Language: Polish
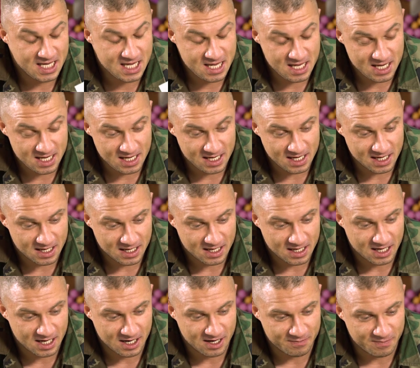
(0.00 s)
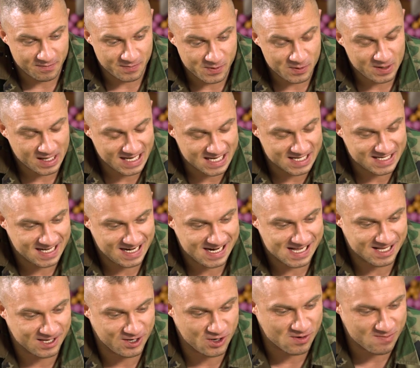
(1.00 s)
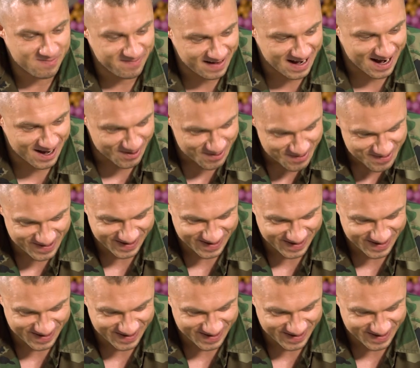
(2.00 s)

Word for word: I był taki serial Grom w raju.